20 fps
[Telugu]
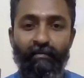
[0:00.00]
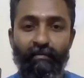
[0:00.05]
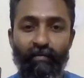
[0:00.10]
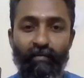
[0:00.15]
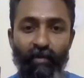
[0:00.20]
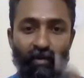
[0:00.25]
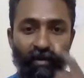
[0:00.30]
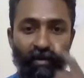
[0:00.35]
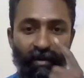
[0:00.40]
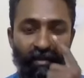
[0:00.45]

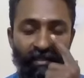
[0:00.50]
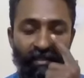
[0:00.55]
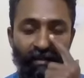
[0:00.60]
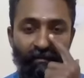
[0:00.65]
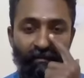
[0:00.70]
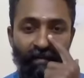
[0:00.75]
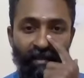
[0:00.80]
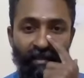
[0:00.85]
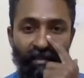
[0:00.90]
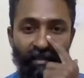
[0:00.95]
ముక్కుకు
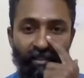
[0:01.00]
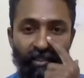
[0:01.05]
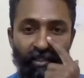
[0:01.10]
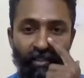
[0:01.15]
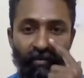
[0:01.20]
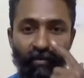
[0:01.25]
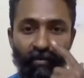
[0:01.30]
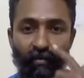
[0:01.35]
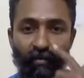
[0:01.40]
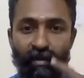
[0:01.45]
సంబంధించి
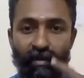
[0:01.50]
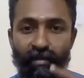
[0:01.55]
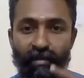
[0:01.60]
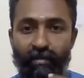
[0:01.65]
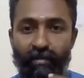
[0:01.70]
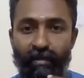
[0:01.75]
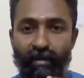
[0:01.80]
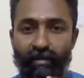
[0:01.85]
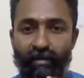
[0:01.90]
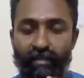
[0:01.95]

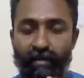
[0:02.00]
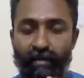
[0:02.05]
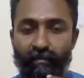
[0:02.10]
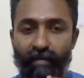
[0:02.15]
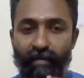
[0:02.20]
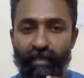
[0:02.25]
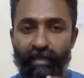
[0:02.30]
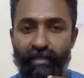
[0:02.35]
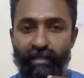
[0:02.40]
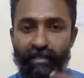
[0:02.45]
ఊపిరితిత్తులకు
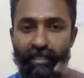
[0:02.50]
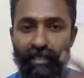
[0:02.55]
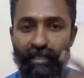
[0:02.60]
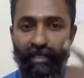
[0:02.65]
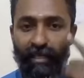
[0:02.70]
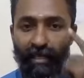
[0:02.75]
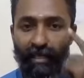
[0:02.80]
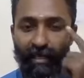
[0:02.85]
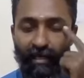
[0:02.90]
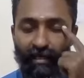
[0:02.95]
సంబంధించి
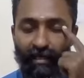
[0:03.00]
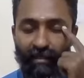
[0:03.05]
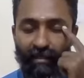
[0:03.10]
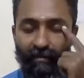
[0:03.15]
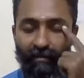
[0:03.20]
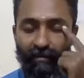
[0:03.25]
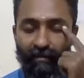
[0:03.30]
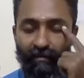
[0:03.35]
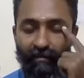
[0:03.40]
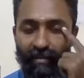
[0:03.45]
కళ్ళకి
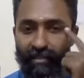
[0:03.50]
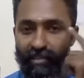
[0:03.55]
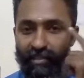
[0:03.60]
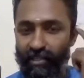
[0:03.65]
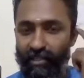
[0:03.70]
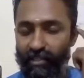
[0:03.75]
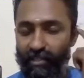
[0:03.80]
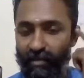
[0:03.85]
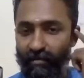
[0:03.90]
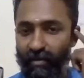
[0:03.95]

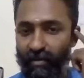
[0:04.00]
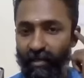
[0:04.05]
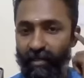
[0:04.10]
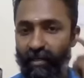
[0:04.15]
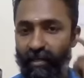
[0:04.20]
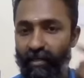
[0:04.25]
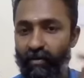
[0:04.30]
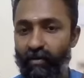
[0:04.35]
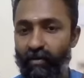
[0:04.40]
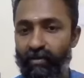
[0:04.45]
సంబంధించి
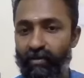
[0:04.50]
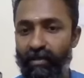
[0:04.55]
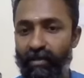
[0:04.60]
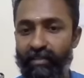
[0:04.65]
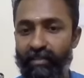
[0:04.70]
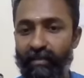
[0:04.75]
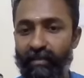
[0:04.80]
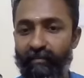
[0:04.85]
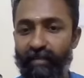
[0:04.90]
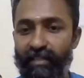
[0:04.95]
చెవులకి
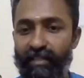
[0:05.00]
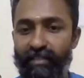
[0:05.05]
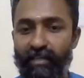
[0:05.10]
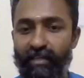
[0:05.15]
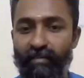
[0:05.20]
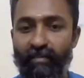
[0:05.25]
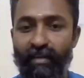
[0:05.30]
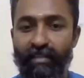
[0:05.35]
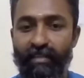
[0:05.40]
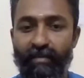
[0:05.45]
గొంతుకు
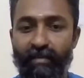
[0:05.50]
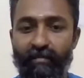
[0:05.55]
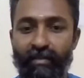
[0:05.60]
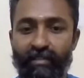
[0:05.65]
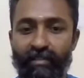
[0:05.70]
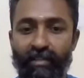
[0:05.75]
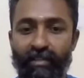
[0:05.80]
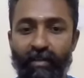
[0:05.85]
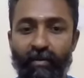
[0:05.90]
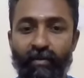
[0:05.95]
సంబంధించినటువంటి
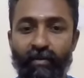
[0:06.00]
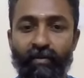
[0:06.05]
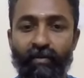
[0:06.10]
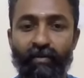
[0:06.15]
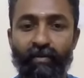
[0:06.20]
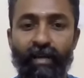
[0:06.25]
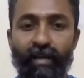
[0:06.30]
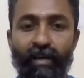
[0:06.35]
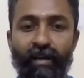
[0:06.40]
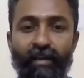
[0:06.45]
సమస్యలు
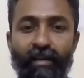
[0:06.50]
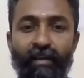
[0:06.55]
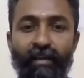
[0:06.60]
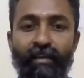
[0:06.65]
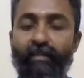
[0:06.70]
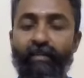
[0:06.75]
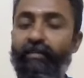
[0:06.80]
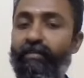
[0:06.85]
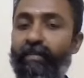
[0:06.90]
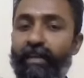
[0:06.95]

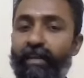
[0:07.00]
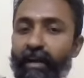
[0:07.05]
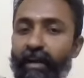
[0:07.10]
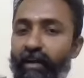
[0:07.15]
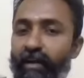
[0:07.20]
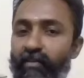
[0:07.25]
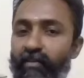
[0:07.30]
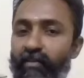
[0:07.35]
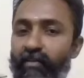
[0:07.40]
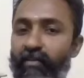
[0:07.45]
ఏవి
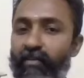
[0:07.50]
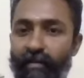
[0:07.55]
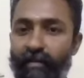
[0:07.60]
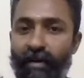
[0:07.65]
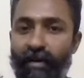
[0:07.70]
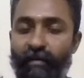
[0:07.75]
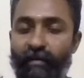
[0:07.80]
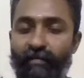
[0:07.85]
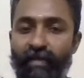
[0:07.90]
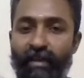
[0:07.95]
రావు
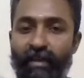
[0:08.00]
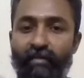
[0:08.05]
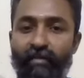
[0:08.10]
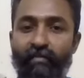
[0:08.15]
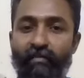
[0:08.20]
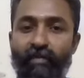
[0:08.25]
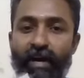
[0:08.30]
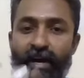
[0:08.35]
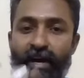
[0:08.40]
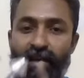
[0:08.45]
మిత్రమా
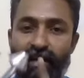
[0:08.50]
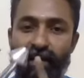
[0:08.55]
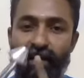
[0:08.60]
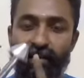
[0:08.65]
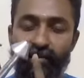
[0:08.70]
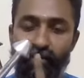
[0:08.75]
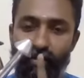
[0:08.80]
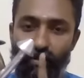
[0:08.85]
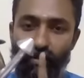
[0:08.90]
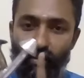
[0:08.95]

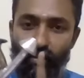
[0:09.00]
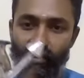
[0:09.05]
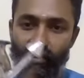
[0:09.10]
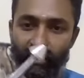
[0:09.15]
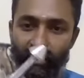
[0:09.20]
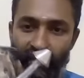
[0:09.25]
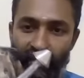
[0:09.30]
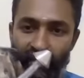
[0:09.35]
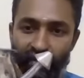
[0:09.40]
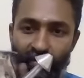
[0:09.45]
వారానికి ఒక రోజు
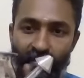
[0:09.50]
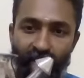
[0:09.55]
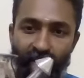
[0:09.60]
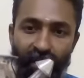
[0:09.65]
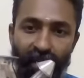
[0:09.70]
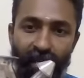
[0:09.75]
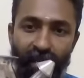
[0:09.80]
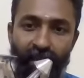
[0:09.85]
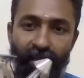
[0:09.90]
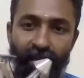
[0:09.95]

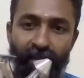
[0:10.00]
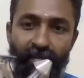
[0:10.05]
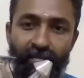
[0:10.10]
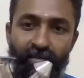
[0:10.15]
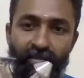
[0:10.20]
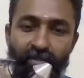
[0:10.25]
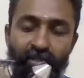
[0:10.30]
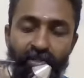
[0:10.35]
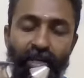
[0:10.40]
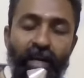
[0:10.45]
చేసుకుంటే
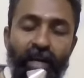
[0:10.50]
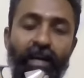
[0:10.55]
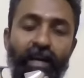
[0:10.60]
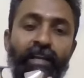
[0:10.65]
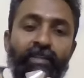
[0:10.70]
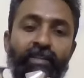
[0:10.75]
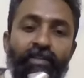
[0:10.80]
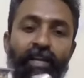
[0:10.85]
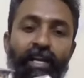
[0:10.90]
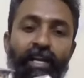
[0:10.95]

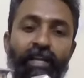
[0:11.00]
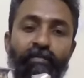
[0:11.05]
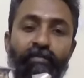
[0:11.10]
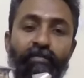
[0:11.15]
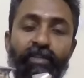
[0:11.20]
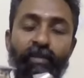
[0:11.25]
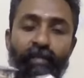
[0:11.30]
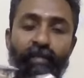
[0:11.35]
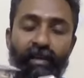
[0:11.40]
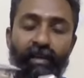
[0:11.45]
చాలా చాలా
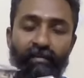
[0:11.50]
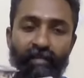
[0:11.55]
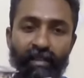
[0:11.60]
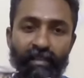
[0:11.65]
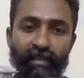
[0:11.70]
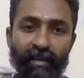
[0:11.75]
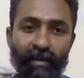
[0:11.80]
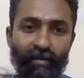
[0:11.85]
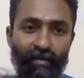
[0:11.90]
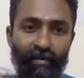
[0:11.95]
అద్భుతమైన
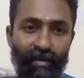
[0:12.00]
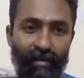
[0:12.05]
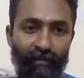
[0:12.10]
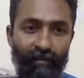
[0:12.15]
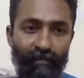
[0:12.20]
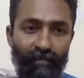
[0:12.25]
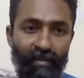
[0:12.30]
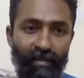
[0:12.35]
ఫలితాలు ఉంటాయి